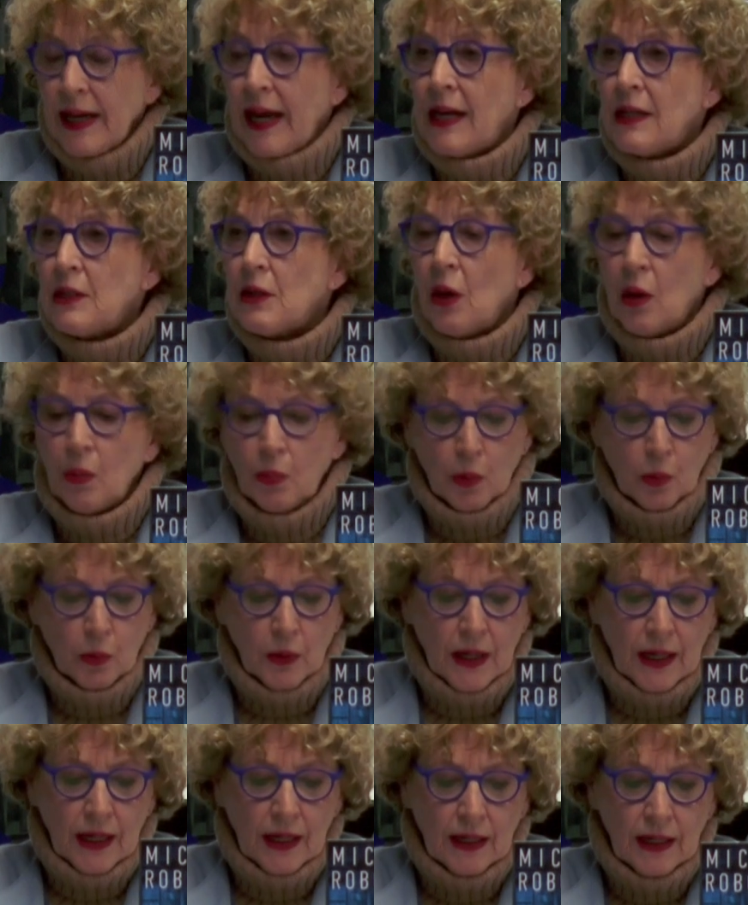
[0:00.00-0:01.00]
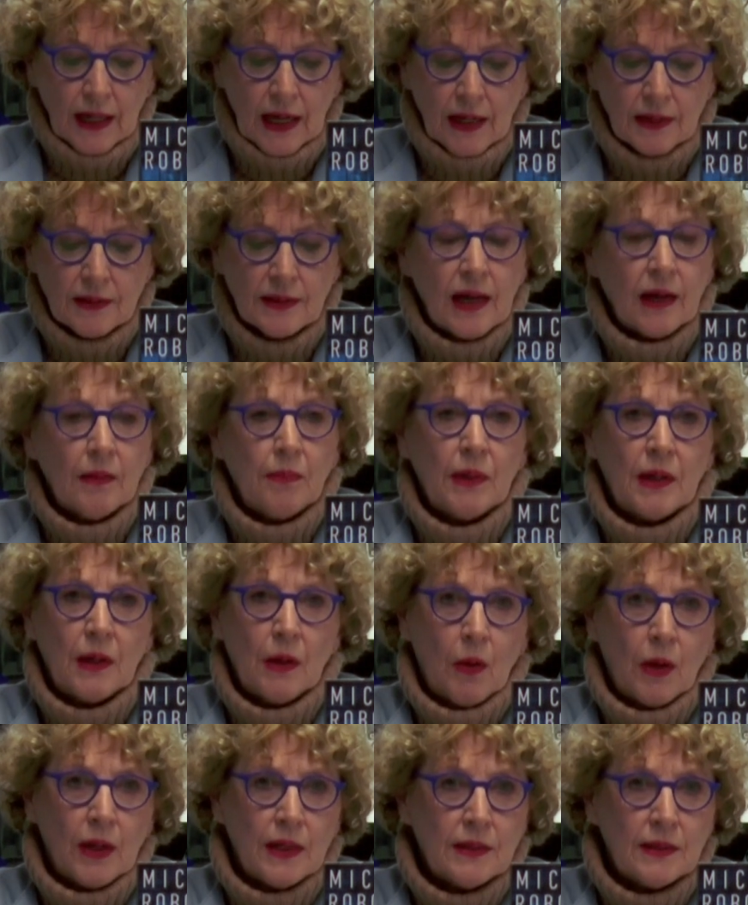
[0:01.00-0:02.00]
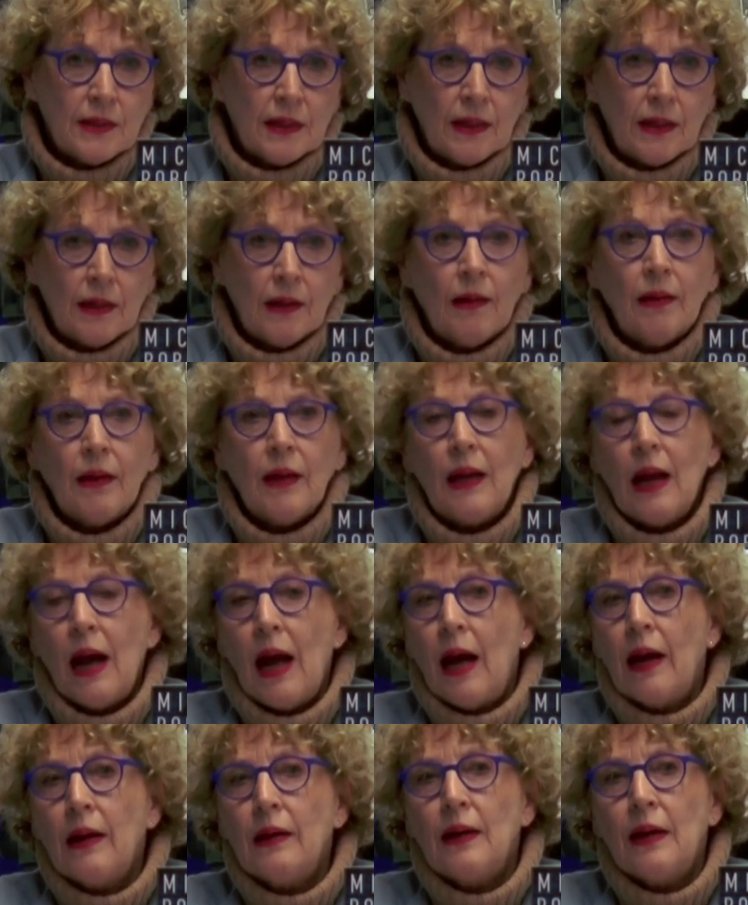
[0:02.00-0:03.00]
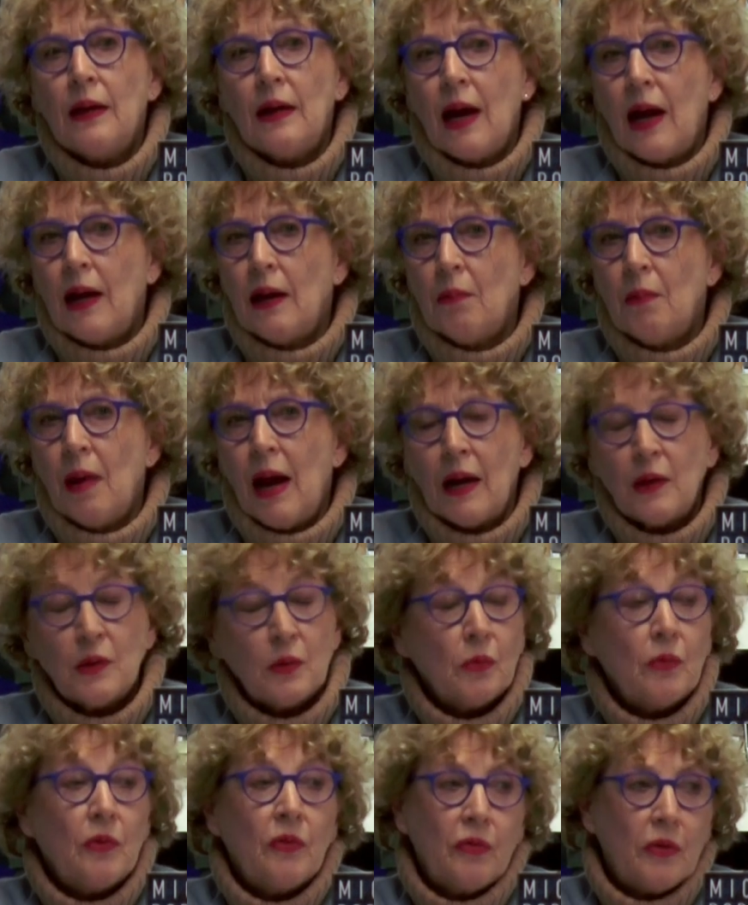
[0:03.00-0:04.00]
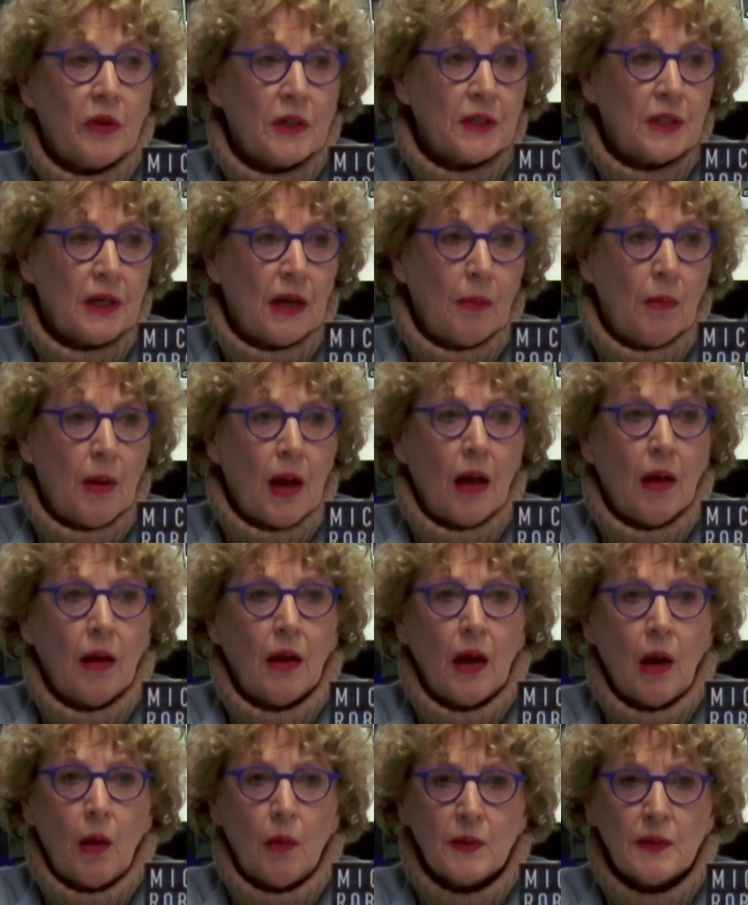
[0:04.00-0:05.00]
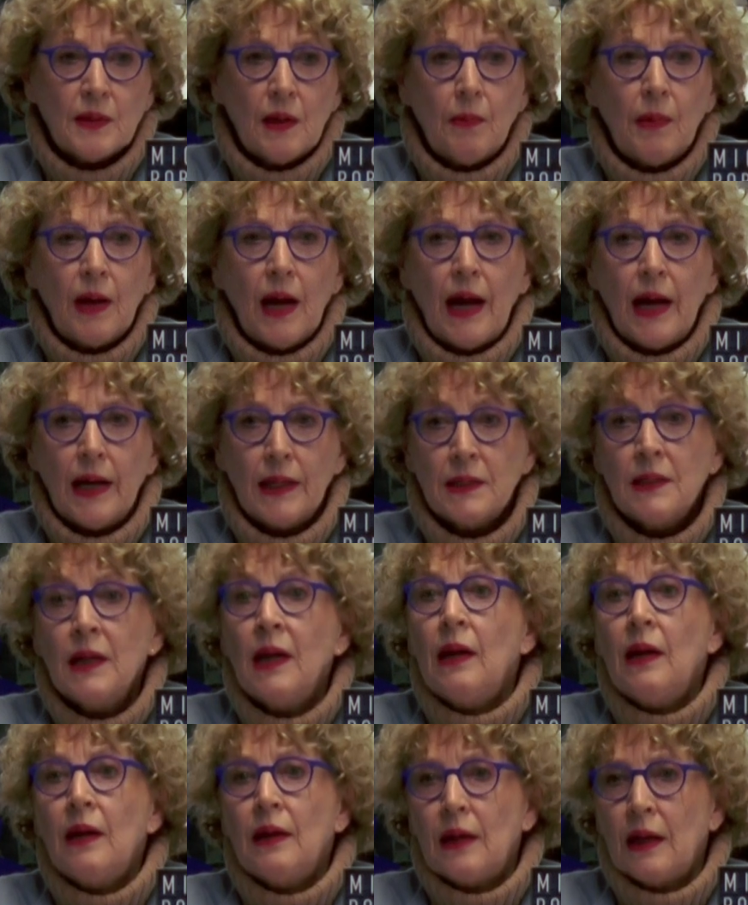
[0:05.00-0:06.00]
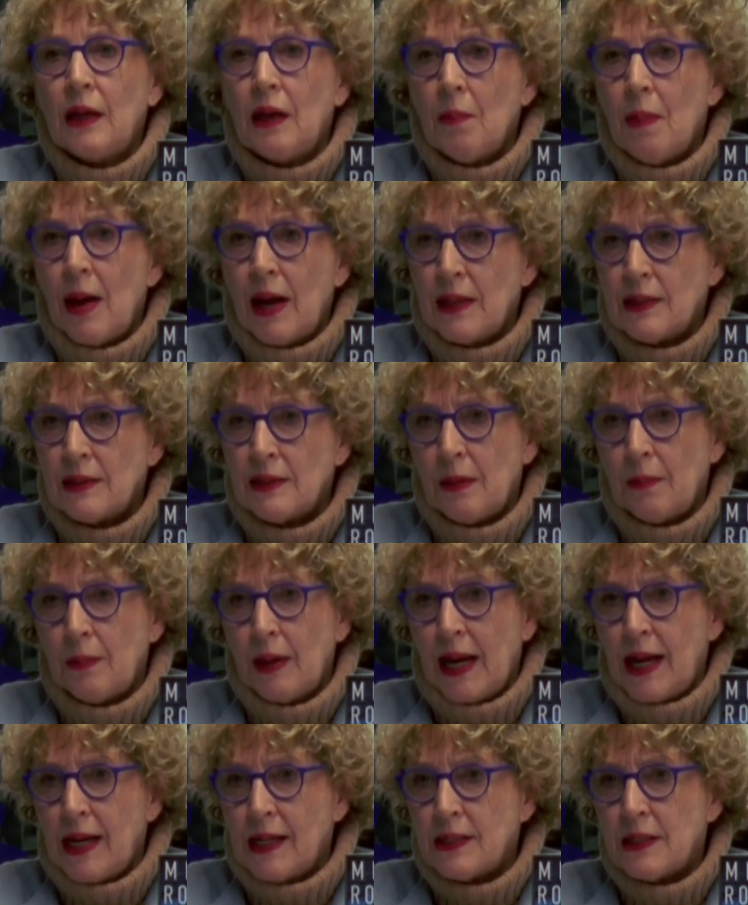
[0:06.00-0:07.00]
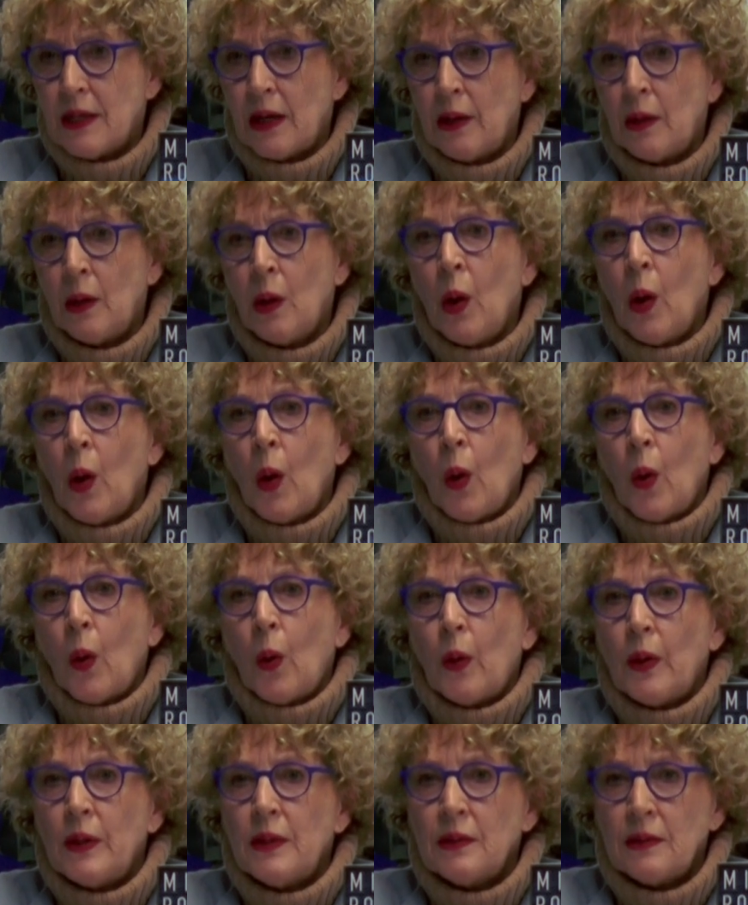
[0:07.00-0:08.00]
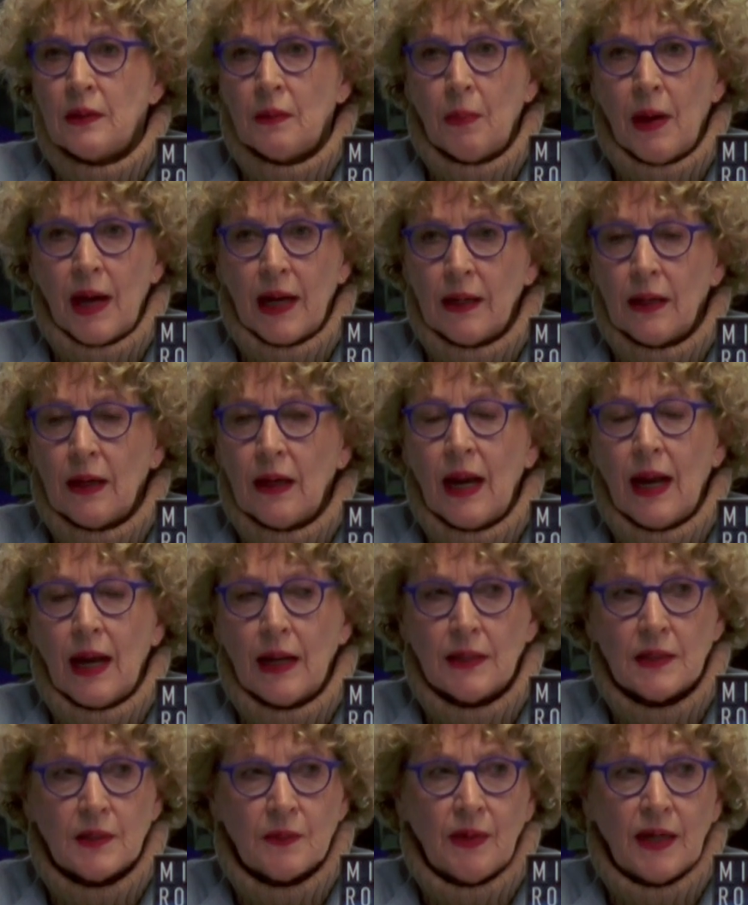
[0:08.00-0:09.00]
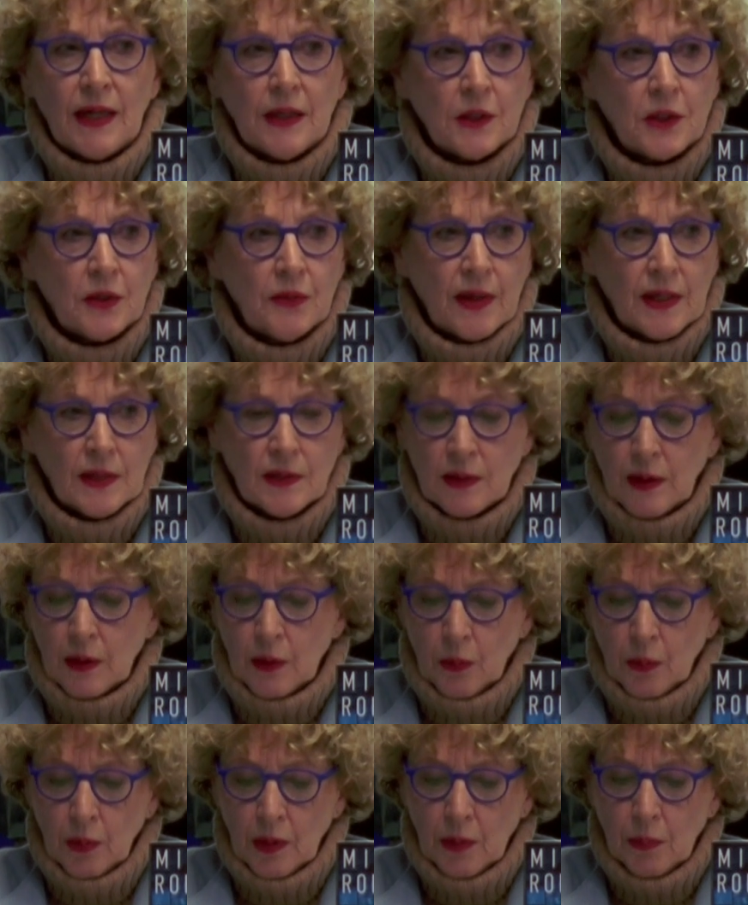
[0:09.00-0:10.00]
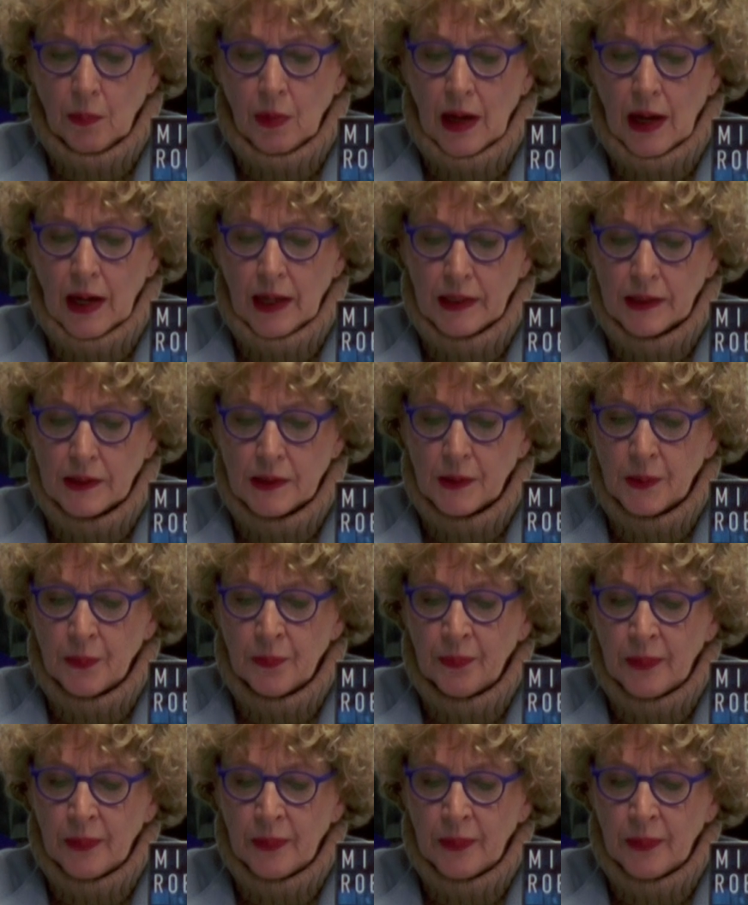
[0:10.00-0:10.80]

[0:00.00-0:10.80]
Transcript: älterer Bruder Elias hat mit 19 Jahren in einem Akt unvorstellbarer Grausamkeit die gemeinsamen Eltern und die beiden kleinen Zwillingsschwestern umgebracht.